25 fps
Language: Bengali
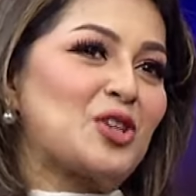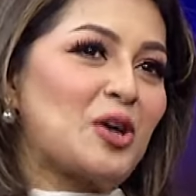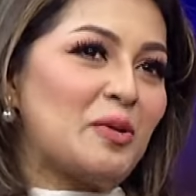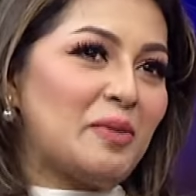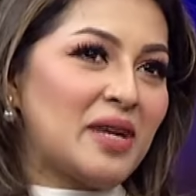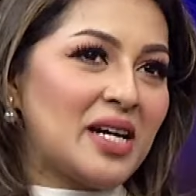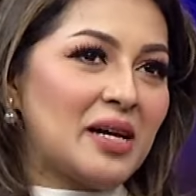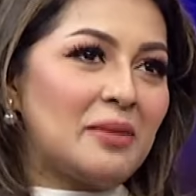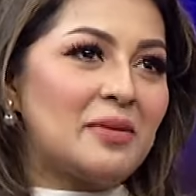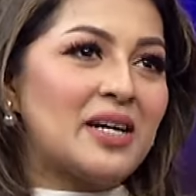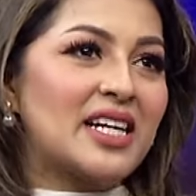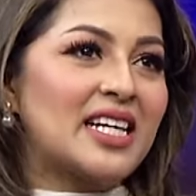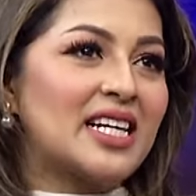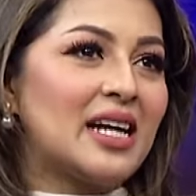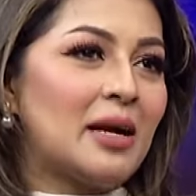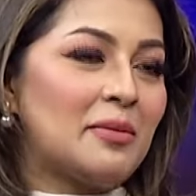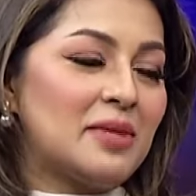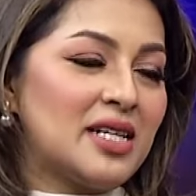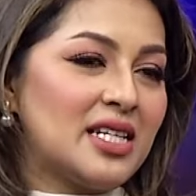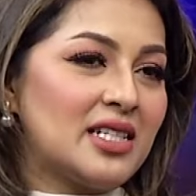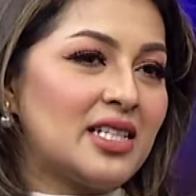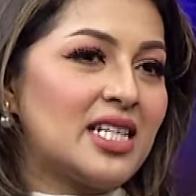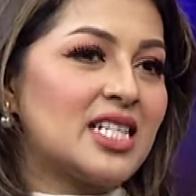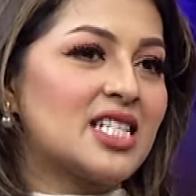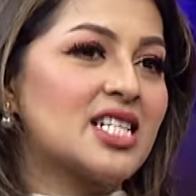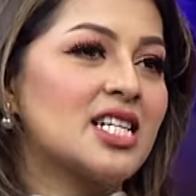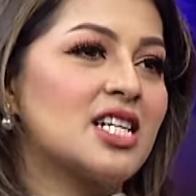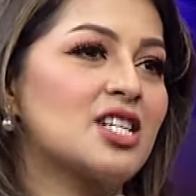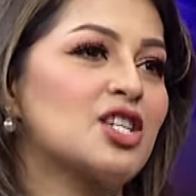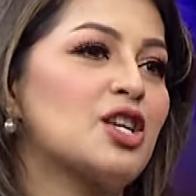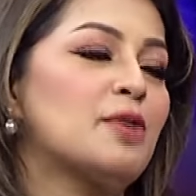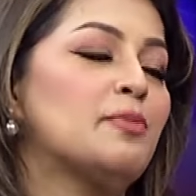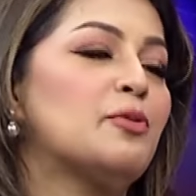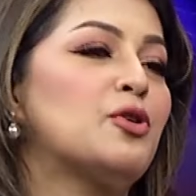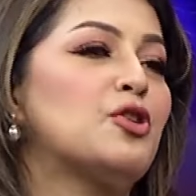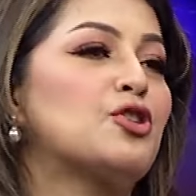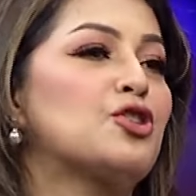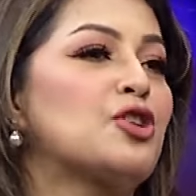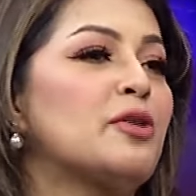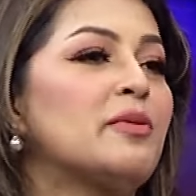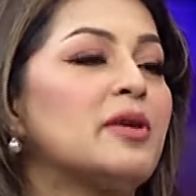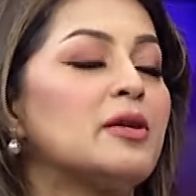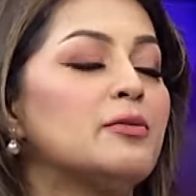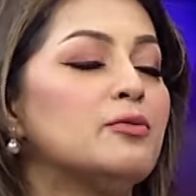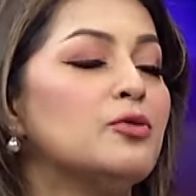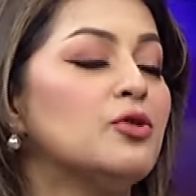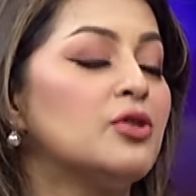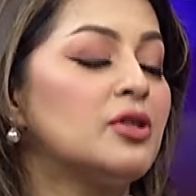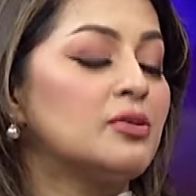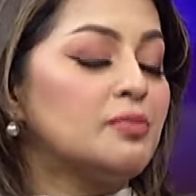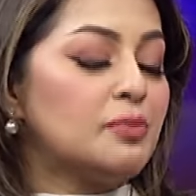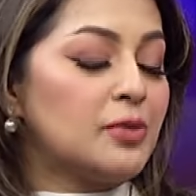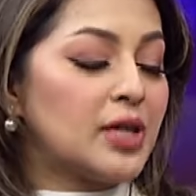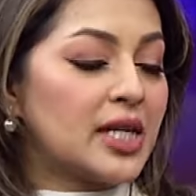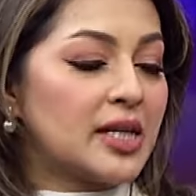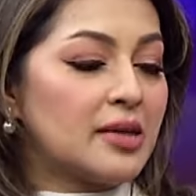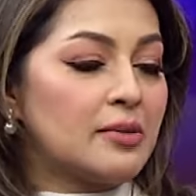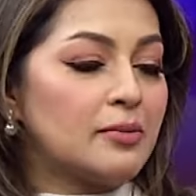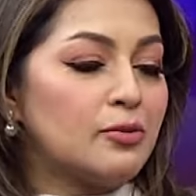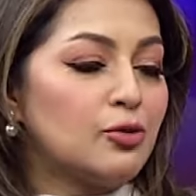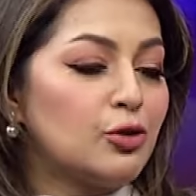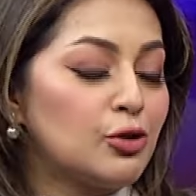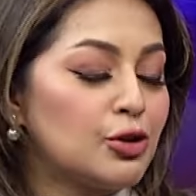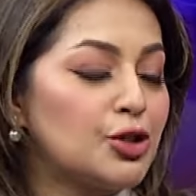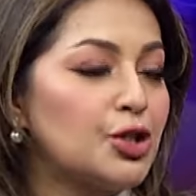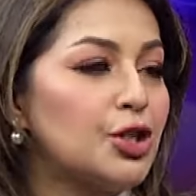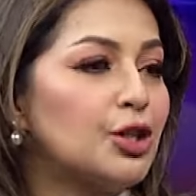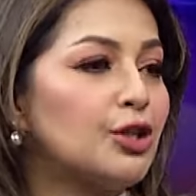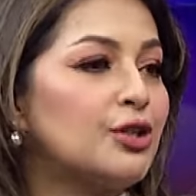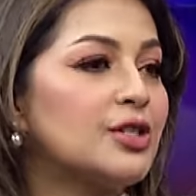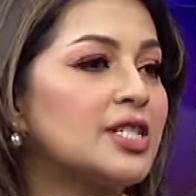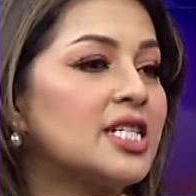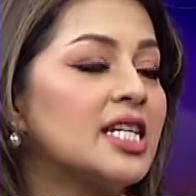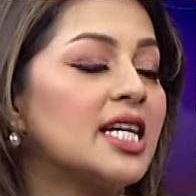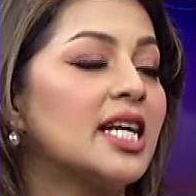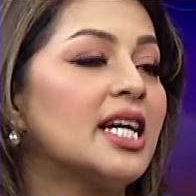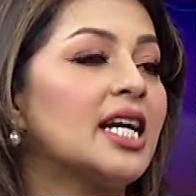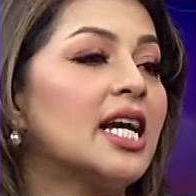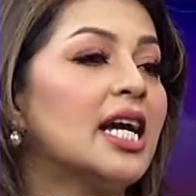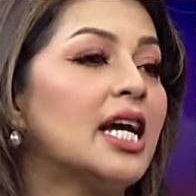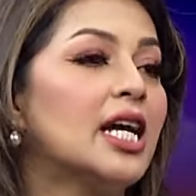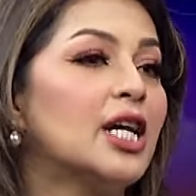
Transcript: সবাই আমাকে আমি দেশে আসার পর সবাই বল মানে বলছিল যে